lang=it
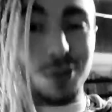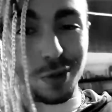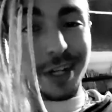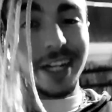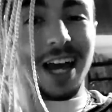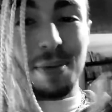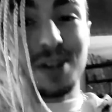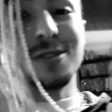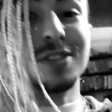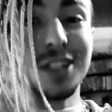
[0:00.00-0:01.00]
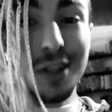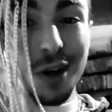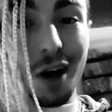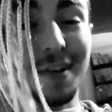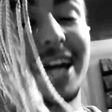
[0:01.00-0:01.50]
in cui Leprechaun si
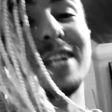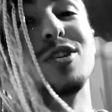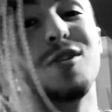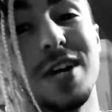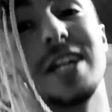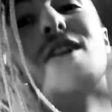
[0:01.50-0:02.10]
trova e dove i